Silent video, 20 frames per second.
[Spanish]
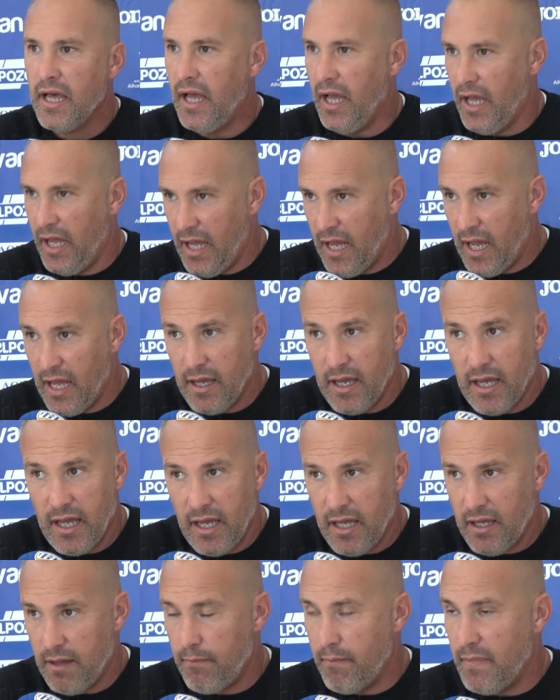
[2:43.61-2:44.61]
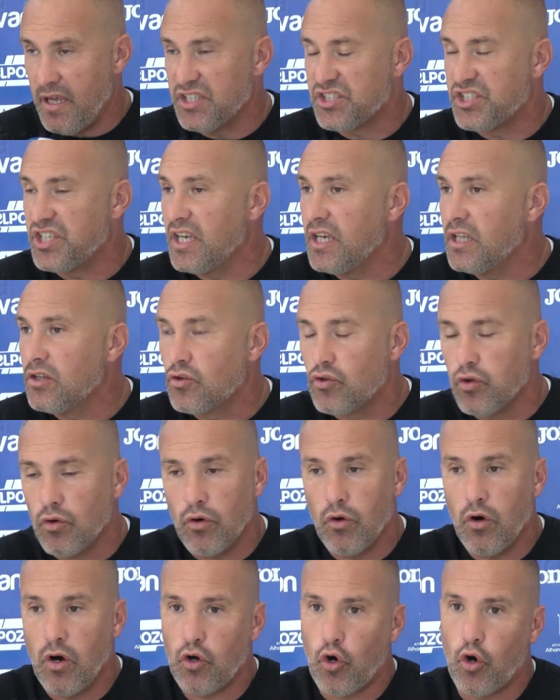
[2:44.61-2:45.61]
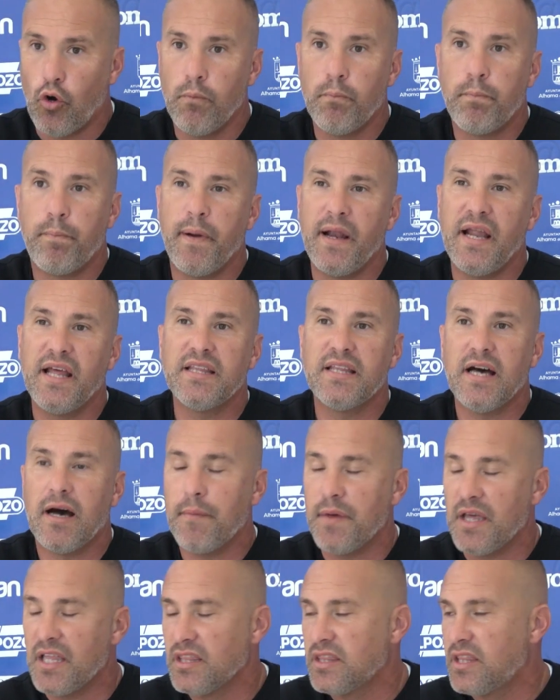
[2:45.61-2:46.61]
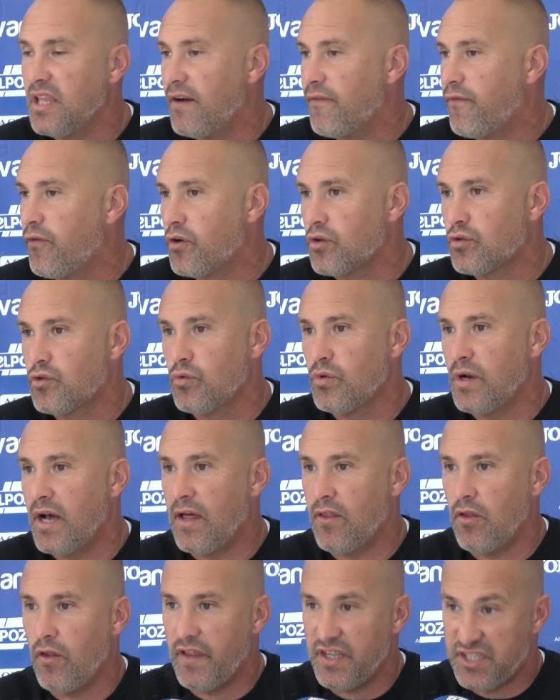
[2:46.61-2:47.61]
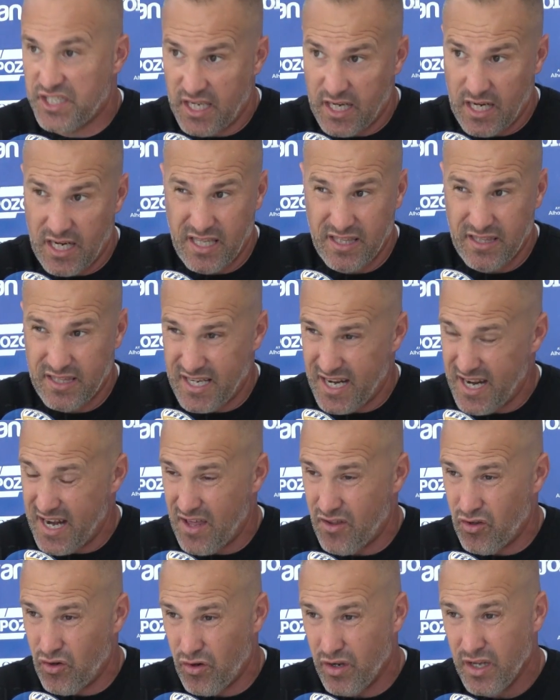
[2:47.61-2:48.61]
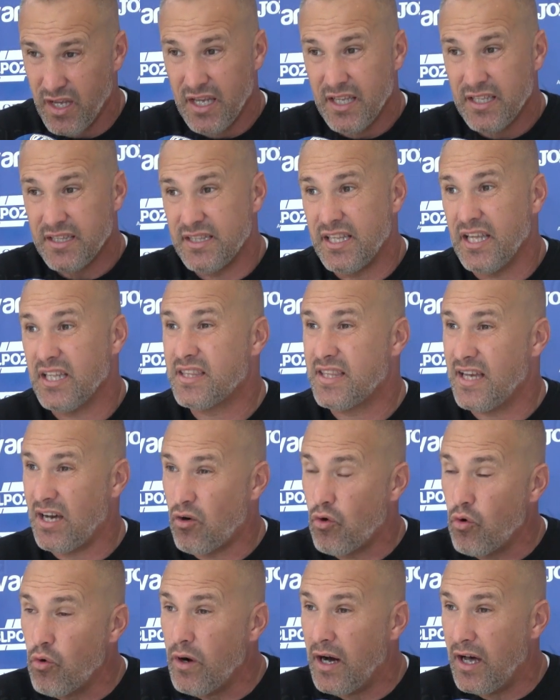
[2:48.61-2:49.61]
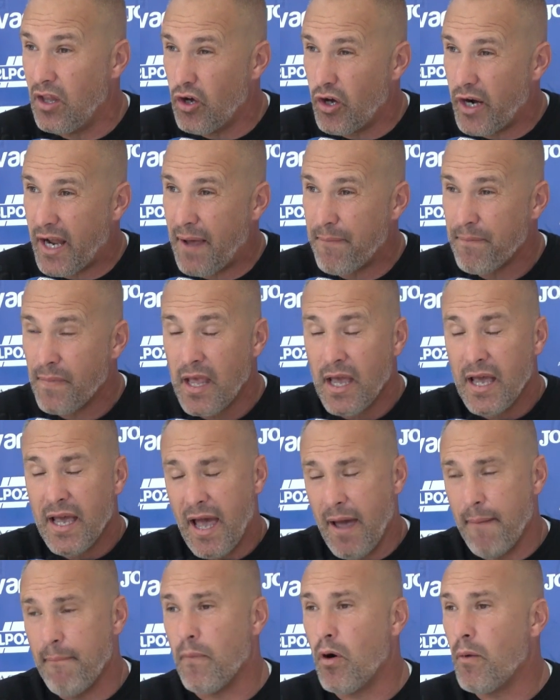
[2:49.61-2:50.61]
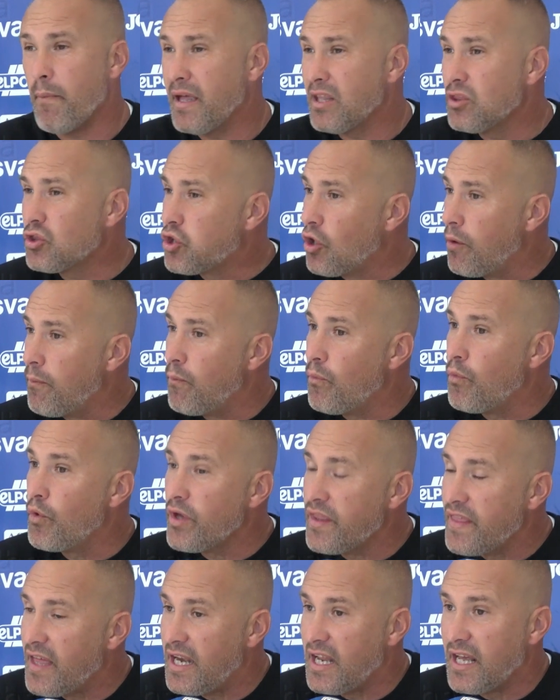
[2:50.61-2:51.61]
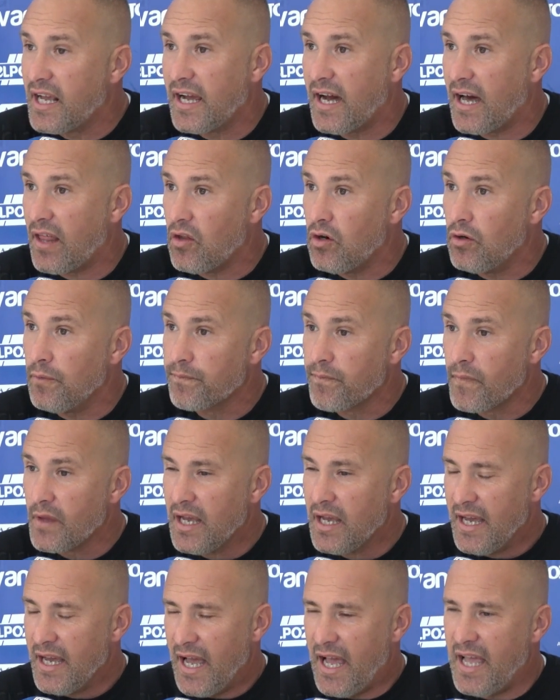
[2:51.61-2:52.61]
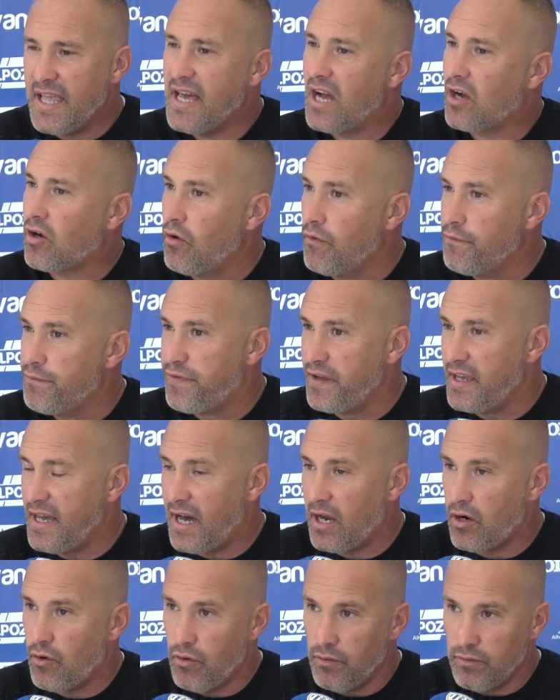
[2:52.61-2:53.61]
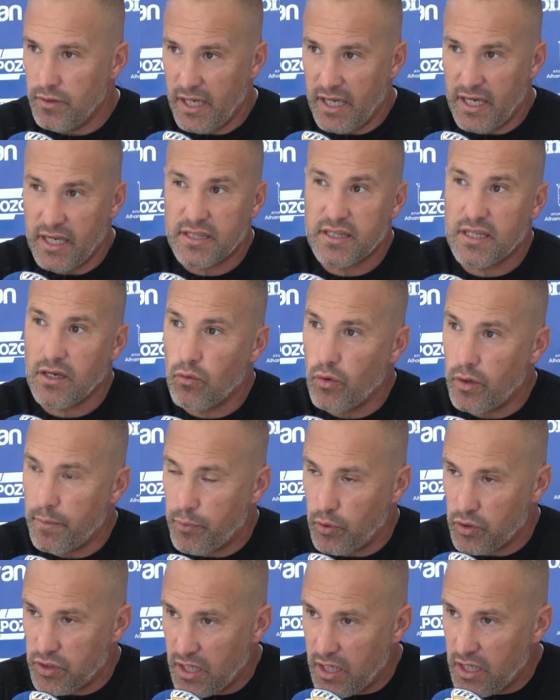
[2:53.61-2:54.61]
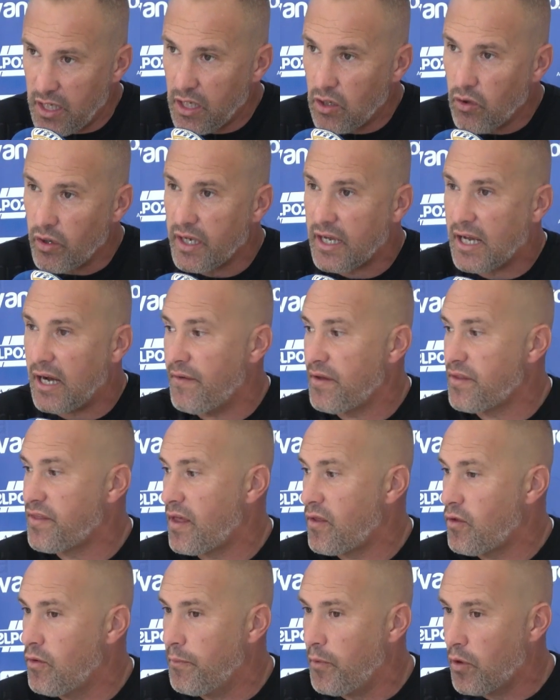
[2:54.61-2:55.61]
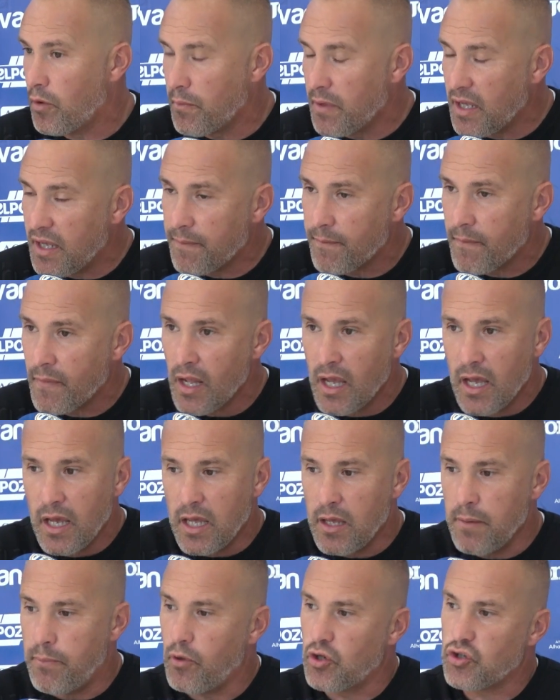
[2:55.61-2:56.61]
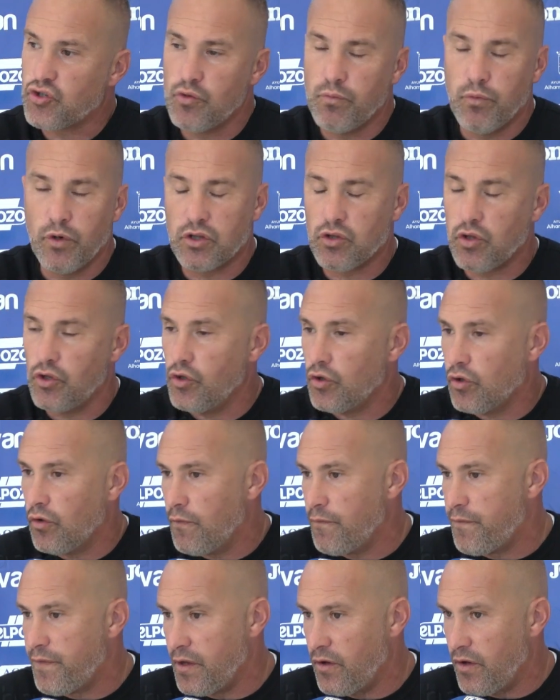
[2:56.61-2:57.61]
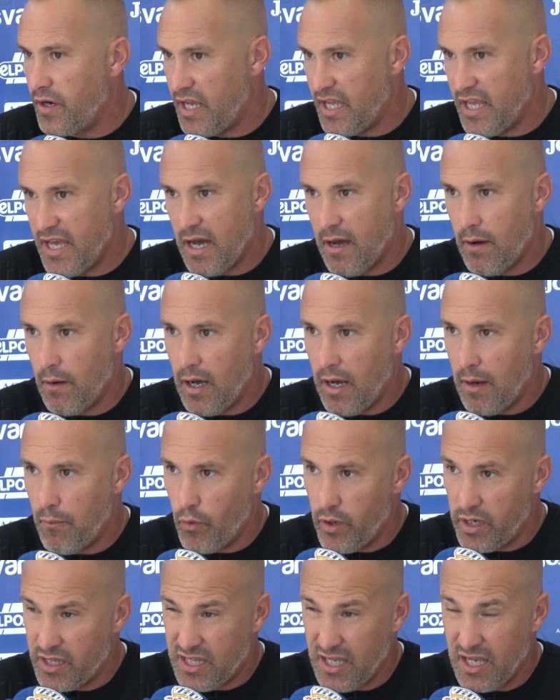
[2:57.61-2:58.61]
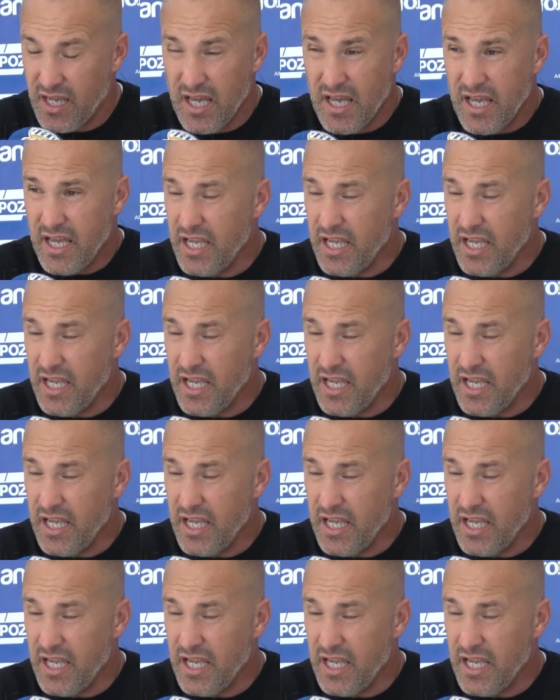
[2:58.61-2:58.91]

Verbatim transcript: Eh, eh, me siento completamente afortunado de ser el entrenador de estas jugadoras en momentos muy delicados ellas confiaron en este cuerpo técnico encabezado por mí y por supuesto yo confío en ellas a muerte.